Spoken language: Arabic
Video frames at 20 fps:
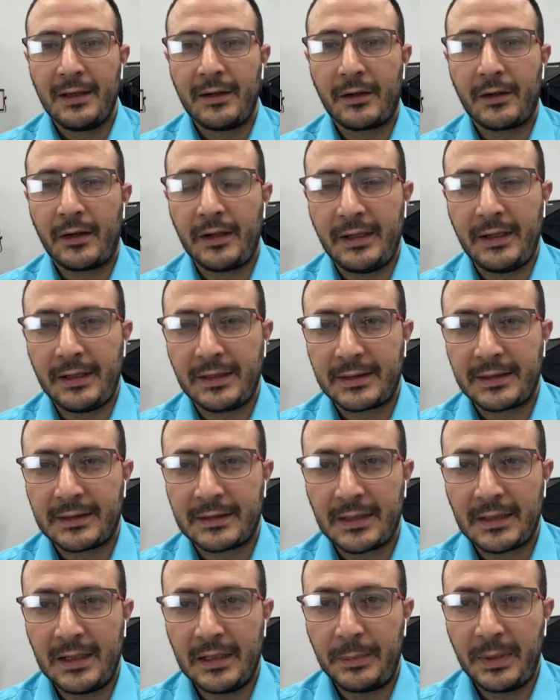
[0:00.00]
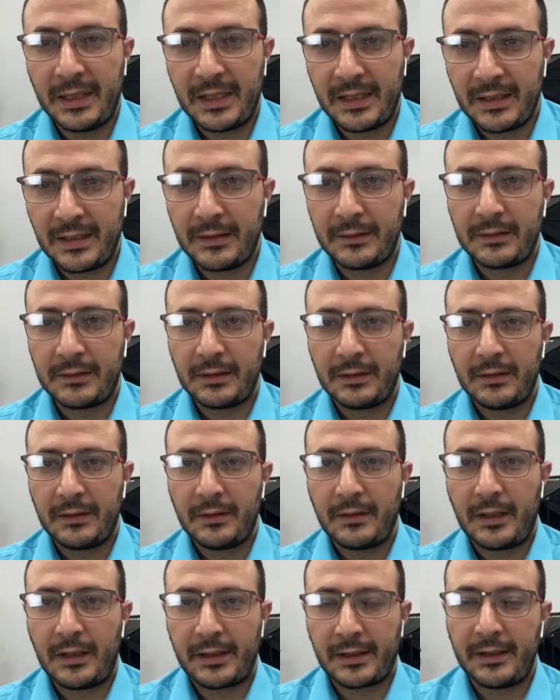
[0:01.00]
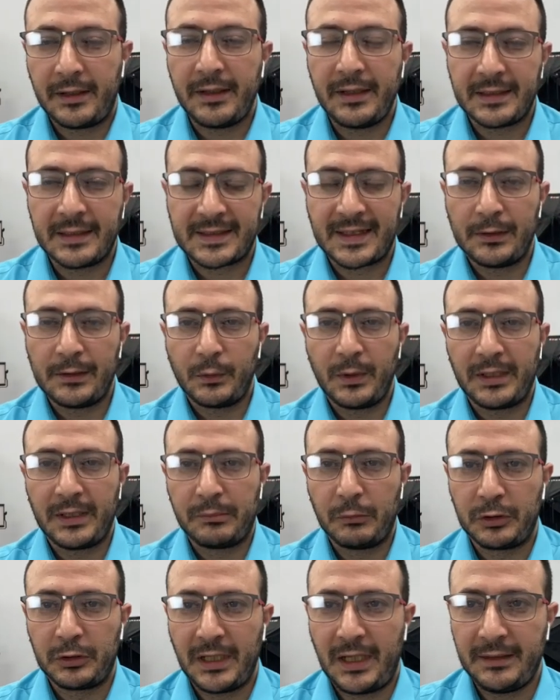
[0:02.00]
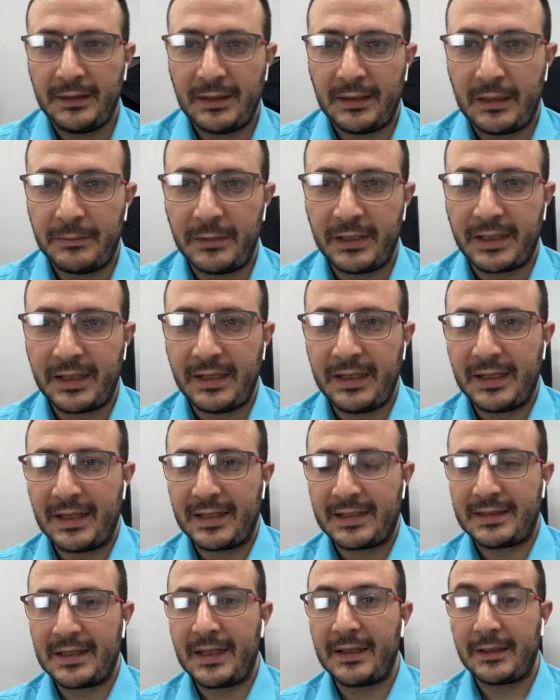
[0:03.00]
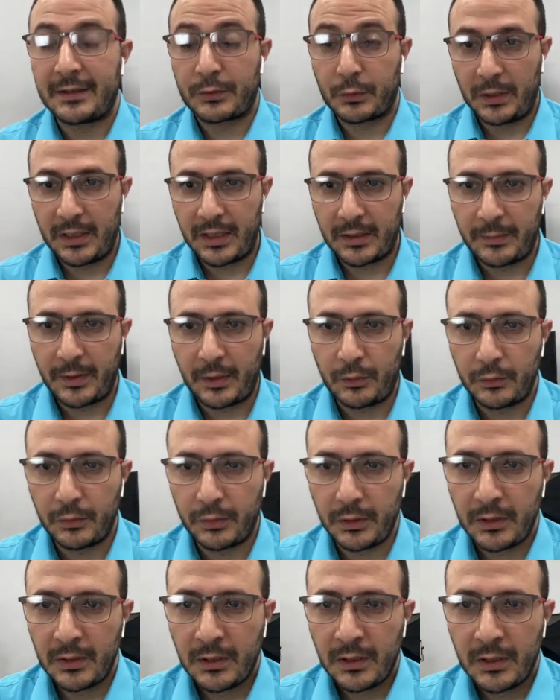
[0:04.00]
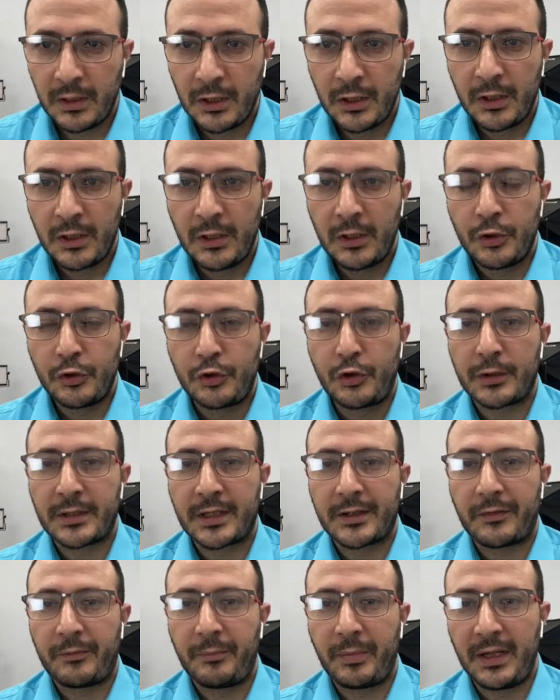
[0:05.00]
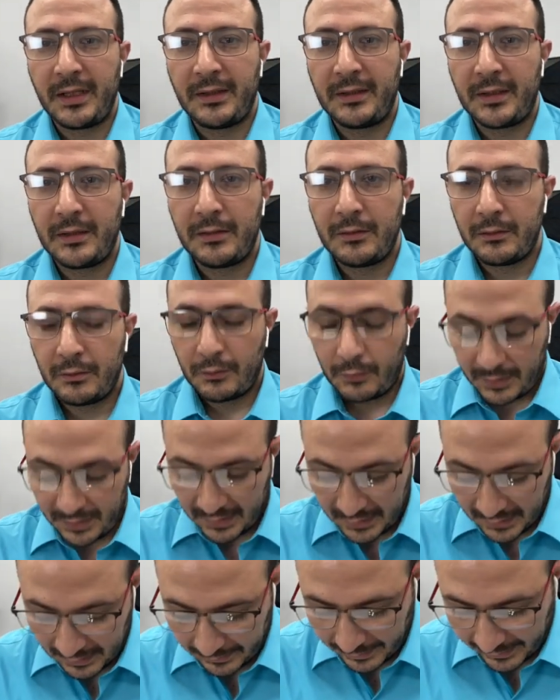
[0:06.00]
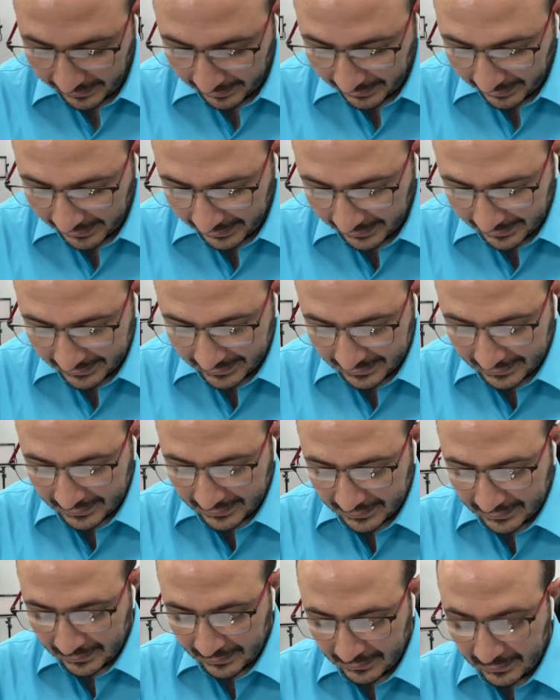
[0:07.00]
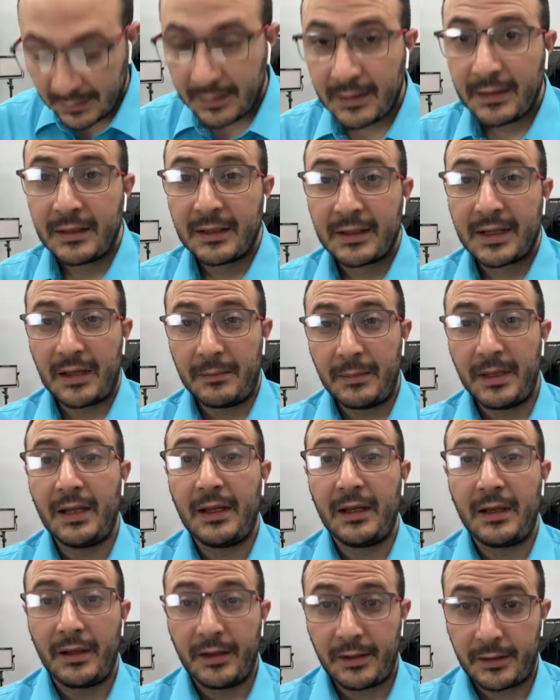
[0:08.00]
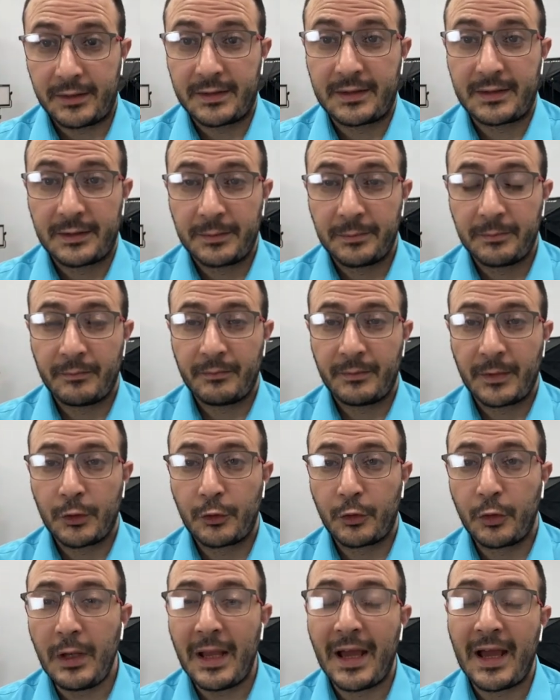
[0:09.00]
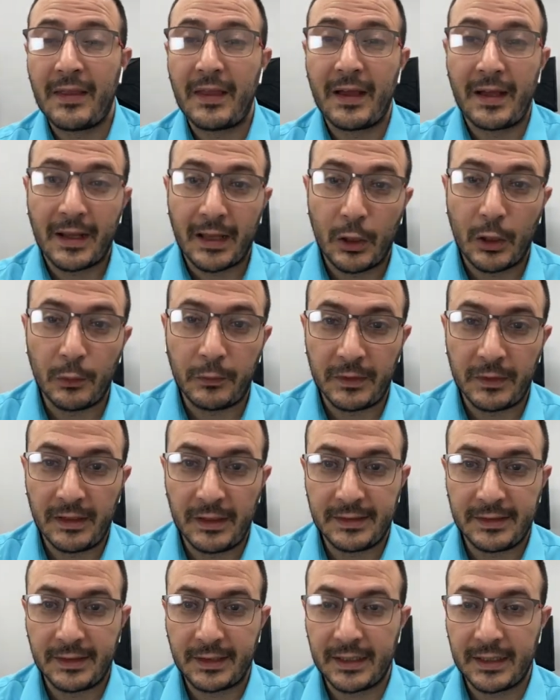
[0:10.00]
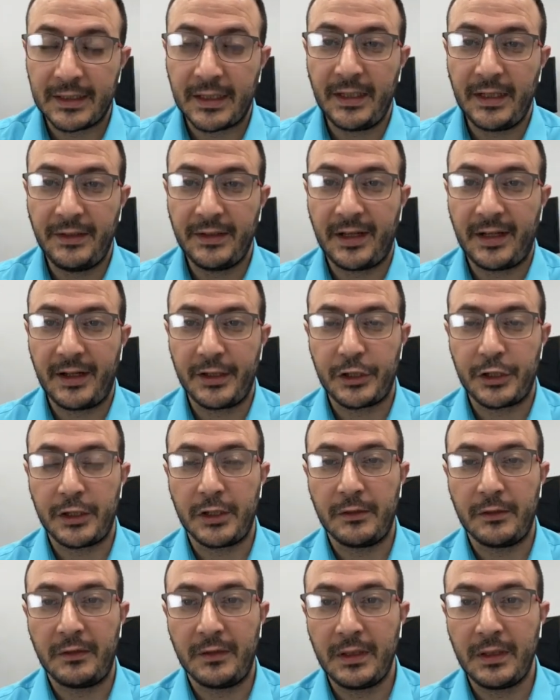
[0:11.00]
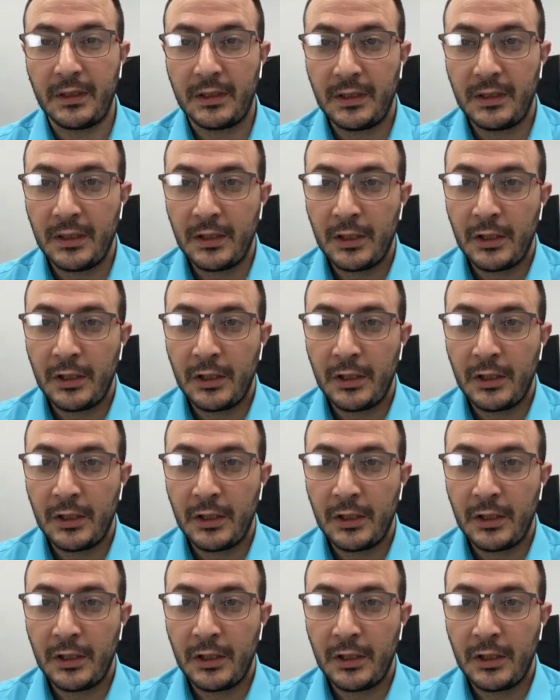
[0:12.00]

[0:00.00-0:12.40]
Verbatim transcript: رئيس البلاد رئيس الولايات المتحدة الأمريكية السادس والأربعون جوزيف بايدن ونائب الرئيس كمالا هيرس كل هذا الخوف اللي كنا نحن عايشين فيه